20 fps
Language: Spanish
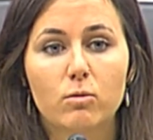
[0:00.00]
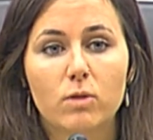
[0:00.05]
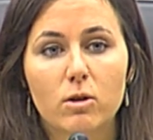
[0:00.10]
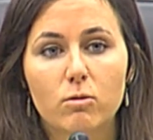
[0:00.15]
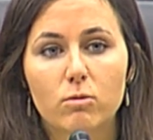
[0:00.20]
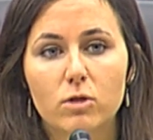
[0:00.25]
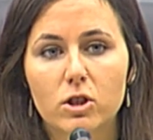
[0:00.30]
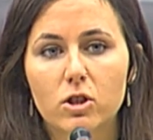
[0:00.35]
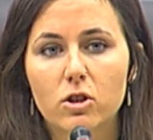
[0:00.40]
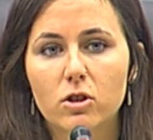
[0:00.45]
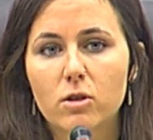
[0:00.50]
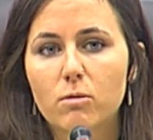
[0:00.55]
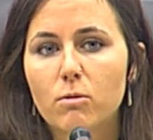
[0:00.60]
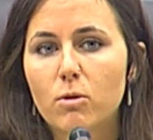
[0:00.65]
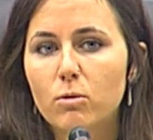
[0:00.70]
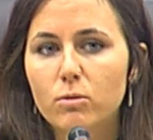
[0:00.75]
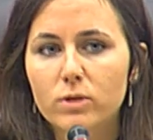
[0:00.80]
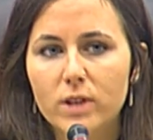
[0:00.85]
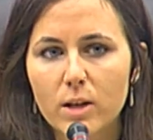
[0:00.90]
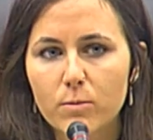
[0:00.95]
de una cuestión de
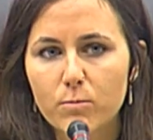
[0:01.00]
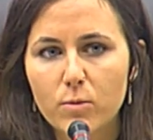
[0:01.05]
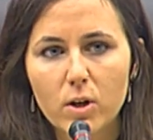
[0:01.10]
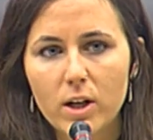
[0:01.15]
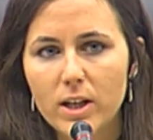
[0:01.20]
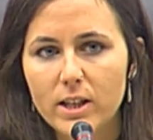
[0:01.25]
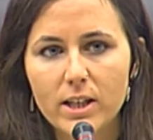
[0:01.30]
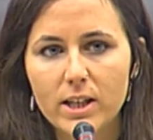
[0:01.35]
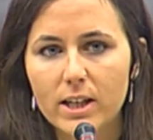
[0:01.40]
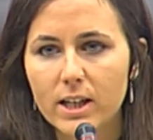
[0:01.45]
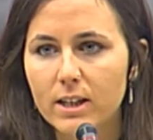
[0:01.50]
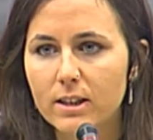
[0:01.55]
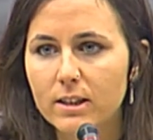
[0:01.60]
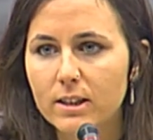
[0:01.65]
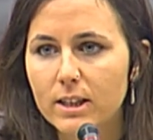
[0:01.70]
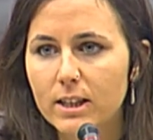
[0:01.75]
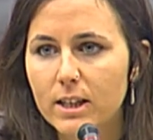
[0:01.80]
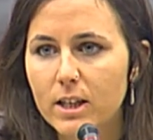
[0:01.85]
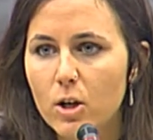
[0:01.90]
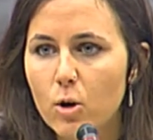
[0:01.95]
voluntad política,
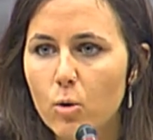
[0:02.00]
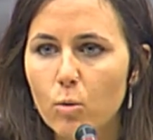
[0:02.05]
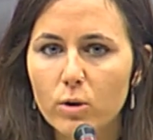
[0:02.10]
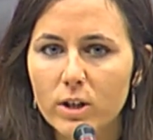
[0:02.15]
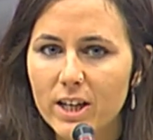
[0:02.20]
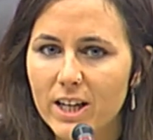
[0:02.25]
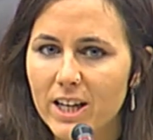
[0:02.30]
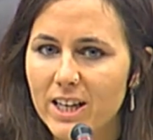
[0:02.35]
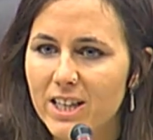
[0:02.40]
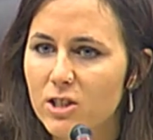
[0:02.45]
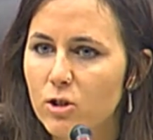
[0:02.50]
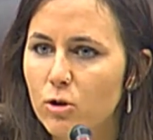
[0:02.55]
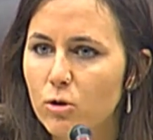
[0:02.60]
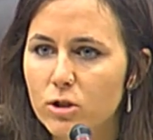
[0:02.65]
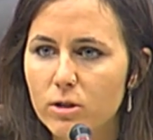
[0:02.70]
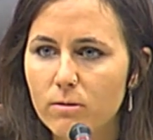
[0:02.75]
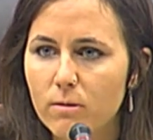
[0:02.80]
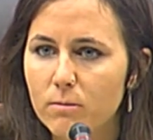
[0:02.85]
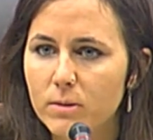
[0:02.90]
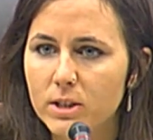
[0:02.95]
única y
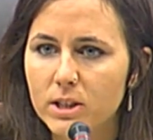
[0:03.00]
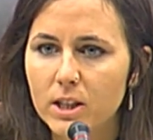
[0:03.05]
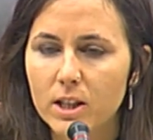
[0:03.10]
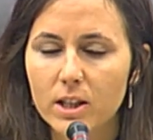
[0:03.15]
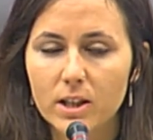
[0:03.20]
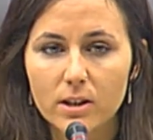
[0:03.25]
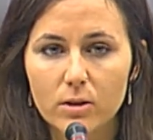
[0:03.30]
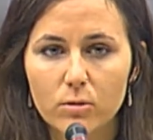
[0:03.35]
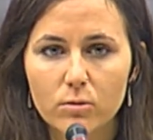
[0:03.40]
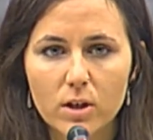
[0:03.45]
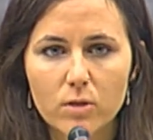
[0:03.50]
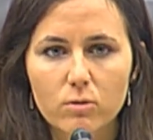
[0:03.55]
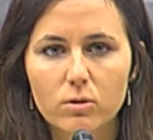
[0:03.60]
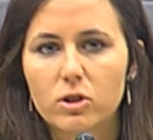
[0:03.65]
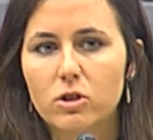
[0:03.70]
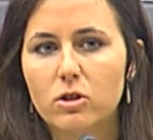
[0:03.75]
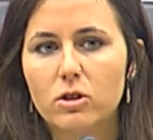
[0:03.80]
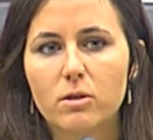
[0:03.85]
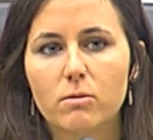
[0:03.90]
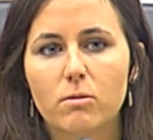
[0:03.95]
exclusivamente de una
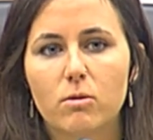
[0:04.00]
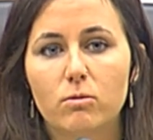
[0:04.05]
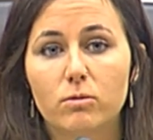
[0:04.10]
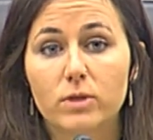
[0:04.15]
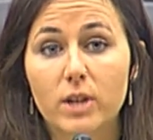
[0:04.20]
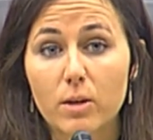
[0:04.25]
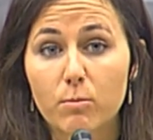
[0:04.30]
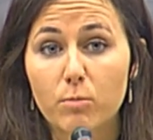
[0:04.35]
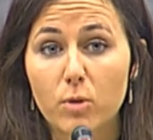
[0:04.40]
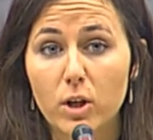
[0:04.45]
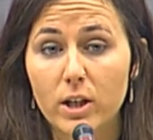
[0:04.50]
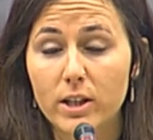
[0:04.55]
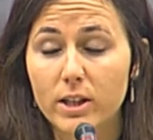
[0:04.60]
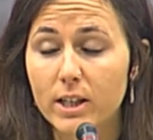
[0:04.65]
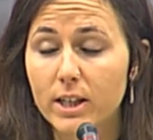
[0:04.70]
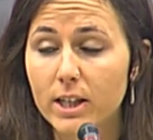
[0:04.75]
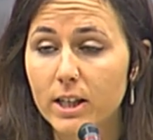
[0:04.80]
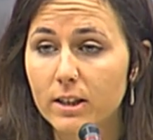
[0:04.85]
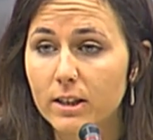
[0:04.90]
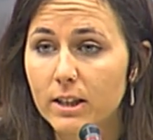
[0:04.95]
cuestión de voluntad
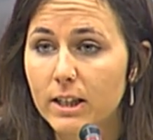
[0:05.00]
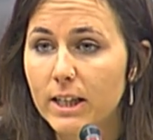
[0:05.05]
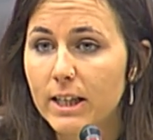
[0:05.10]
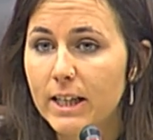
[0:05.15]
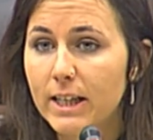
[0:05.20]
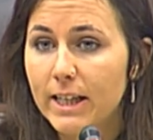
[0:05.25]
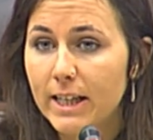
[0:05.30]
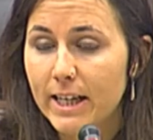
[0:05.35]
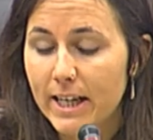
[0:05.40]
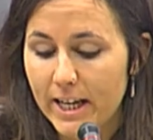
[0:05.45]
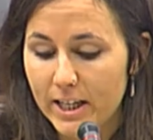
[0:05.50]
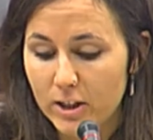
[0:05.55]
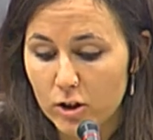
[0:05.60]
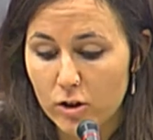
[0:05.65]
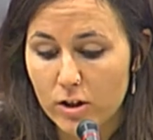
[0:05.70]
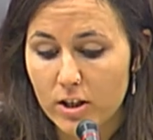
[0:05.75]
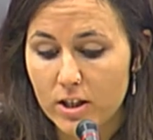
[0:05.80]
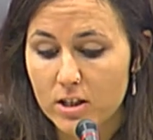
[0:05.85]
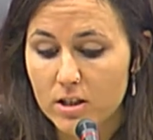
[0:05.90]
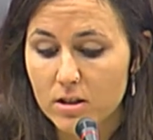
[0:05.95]
política.
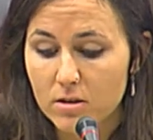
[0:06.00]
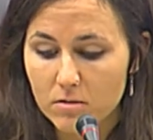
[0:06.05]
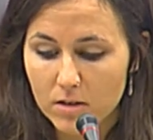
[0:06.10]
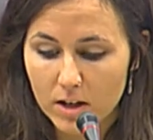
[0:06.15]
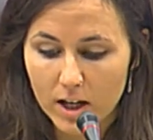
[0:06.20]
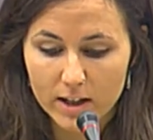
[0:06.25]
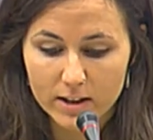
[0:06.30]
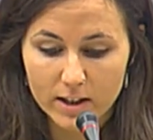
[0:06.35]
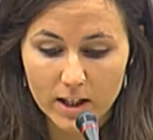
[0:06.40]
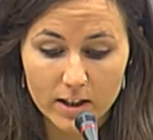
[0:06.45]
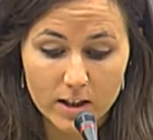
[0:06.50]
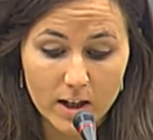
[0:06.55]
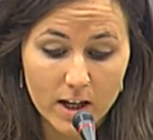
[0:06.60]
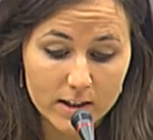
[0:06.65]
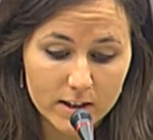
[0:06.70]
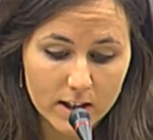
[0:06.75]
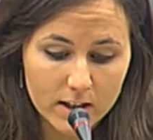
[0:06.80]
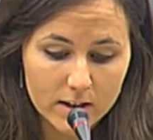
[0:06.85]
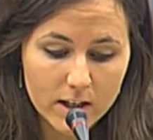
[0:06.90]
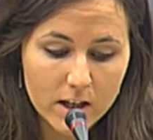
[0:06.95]
Entonces,
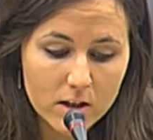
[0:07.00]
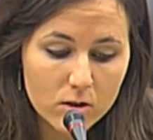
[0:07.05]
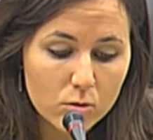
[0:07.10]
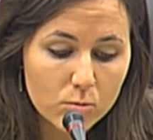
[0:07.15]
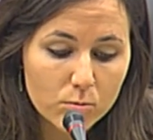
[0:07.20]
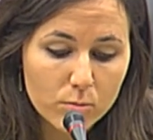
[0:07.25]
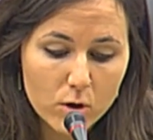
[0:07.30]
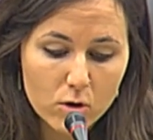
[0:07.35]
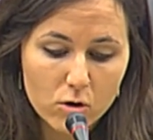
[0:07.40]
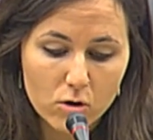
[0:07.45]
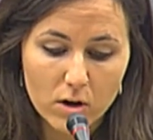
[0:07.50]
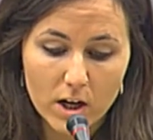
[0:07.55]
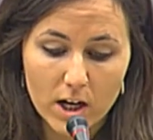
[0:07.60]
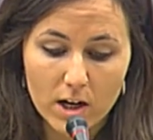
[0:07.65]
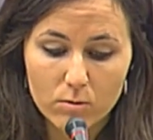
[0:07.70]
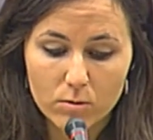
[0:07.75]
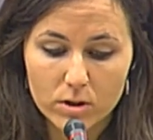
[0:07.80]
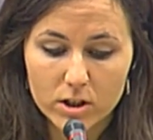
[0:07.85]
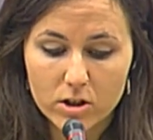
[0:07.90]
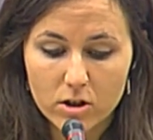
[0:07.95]
atendiendo un poco a
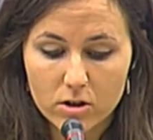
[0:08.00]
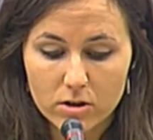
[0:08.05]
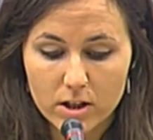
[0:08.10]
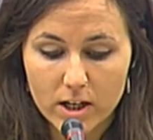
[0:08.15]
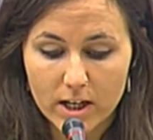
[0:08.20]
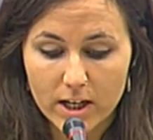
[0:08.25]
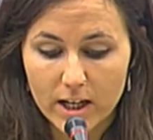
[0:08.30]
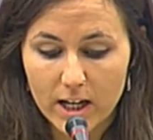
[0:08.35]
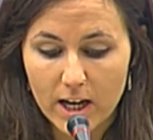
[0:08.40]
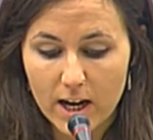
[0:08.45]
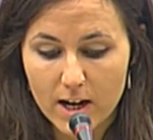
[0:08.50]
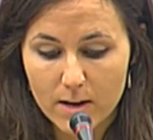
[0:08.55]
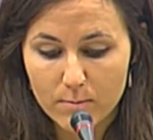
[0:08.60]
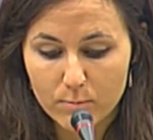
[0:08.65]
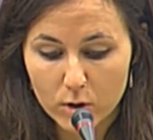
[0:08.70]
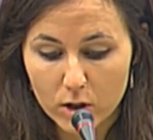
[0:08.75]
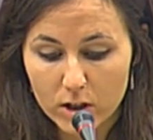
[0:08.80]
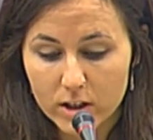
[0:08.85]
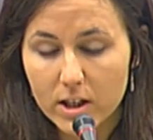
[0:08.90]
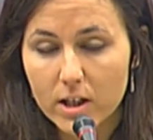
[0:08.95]
la cuestión de que
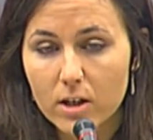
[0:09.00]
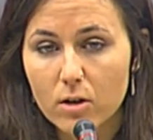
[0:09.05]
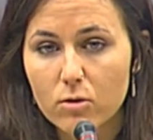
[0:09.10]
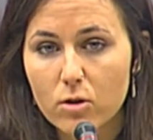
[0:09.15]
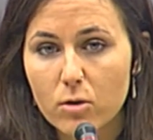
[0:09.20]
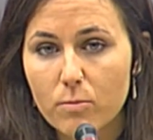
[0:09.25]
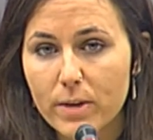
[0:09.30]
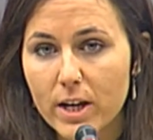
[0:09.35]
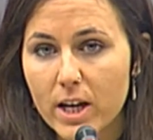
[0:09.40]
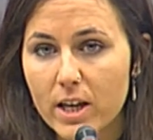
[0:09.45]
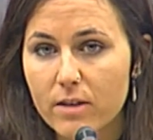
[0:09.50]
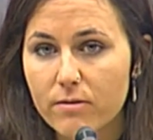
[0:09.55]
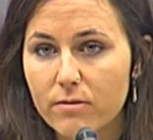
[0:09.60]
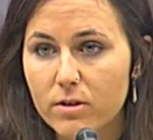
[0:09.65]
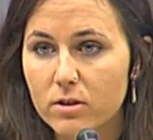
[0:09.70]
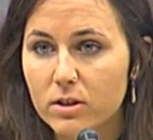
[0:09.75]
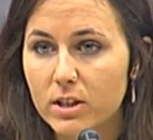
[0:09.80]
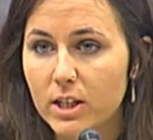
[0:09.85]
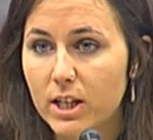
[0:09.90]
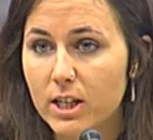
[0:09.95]
la política europea de
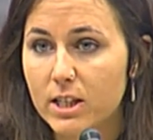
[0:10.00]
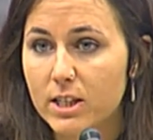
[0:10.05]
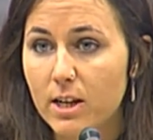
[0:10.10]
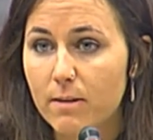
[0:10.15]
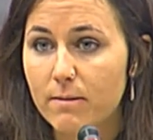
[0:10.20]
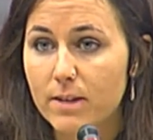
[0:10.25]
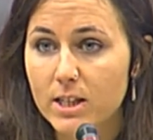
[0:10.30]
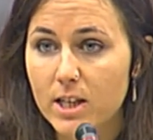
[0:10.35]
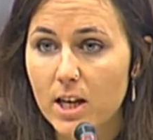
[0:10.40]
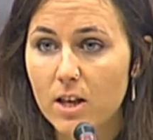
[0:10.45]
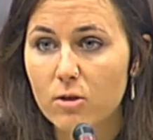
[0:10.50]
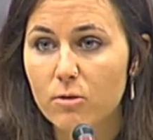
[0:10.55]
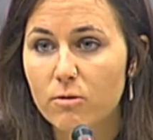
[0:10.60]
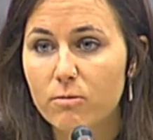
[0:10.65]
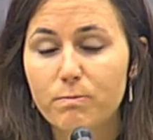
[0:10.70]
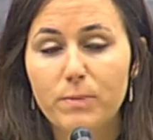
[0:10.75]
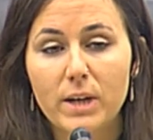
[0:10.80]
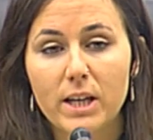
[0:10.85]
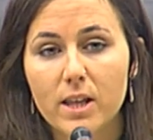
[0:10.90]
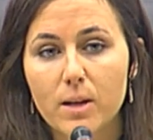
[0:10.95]
fronteras se ha basado
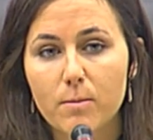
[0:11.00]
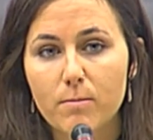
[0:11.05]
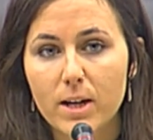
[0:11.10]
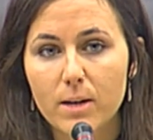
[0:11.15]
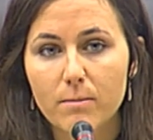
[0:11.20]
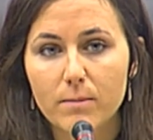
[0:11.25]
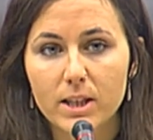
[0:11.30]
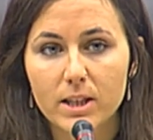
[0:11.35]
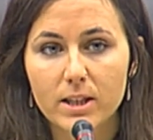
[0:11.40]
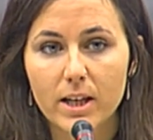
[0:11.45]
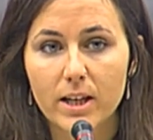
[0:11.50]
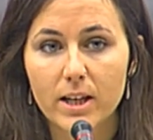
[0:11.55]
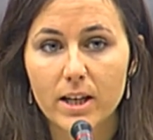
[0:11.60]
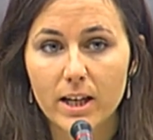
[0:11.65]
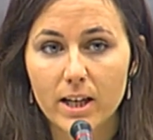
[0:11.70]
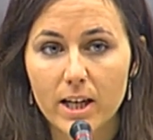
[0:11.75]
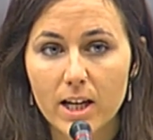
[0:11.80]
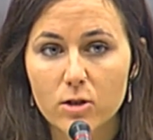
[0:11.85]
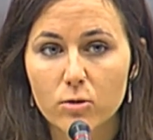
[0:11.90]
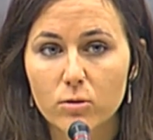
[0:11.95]
principalmente
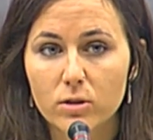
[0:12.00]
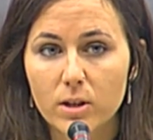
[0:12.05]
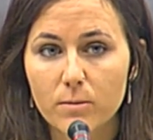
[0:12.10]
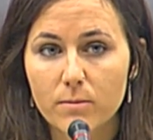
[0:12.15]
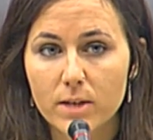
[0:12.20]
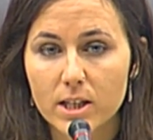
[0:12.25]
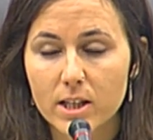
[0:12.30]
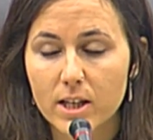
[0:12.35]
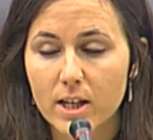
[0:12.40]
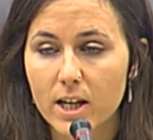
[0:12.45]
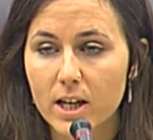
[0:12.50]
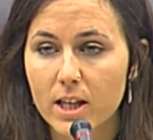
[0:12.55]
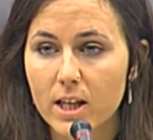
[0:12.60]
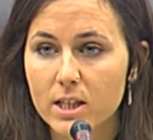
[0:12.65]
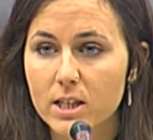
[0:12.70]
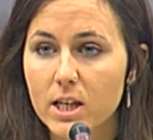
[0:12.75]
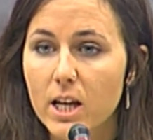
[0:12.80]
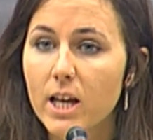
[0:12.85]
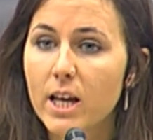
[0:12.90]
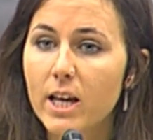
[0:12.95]
en las últimas
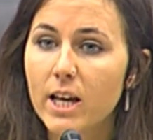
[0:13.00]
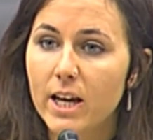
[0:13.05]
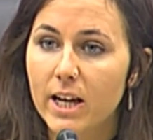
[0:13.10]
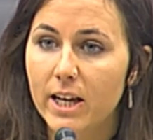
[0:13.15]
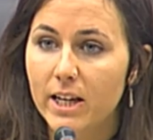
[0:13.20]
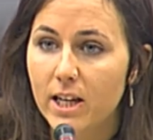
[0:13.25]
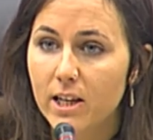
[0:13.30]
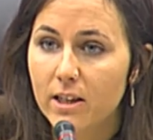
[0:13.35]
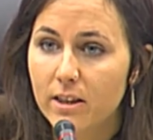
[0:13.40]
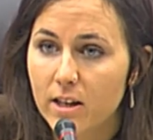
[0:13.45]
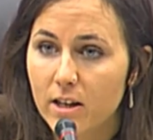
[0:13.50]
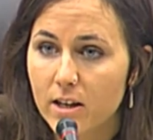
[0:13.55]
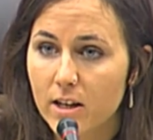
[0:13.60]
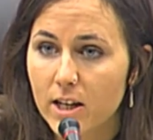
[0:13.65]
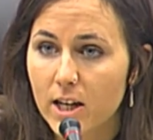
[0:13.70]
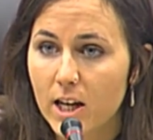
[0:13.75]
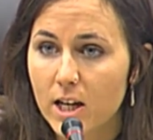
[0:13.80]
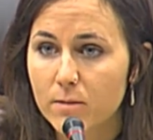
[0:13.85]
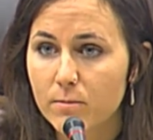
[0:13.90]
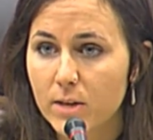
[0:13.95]
décadas en el cierre
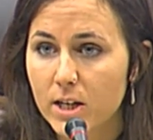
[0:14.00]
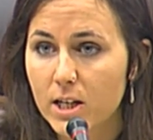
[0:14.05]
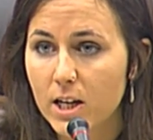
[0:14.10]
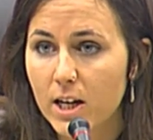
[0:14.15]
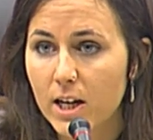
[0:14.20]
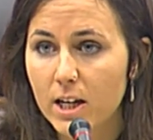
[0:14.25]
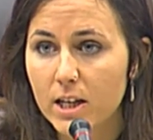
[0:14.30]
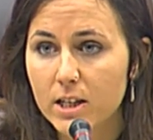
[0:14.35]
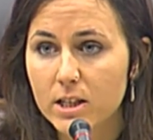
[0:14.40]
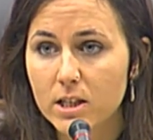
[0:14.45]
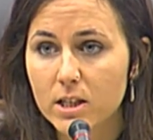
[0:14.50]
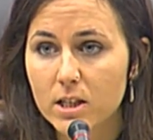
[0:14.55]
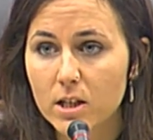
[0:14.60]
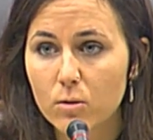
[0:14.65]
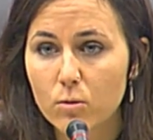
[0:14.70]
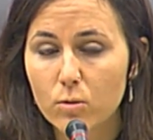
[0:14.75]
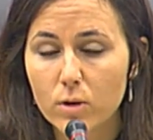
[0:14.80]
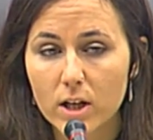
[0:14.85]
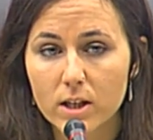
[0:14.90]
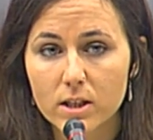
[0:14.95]
de las vías legales y
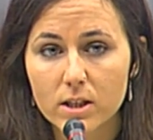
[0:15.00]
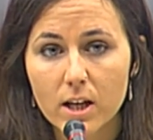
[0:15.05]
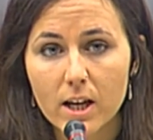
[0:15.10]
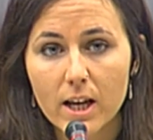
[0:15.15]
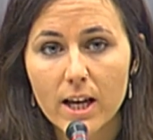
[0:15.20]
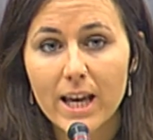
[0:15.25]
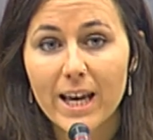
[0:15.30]
seguras,